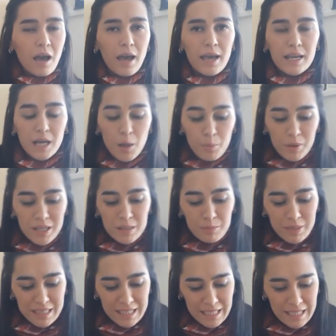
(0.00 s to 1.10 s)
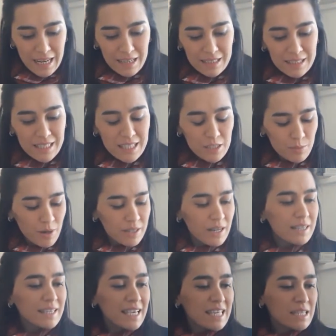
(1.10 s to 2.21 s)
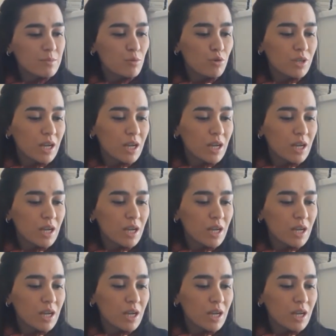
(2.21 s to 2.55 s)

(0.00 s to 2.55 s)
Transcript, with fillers: e, kapağın bittiği yerden itibaren kesmiyor.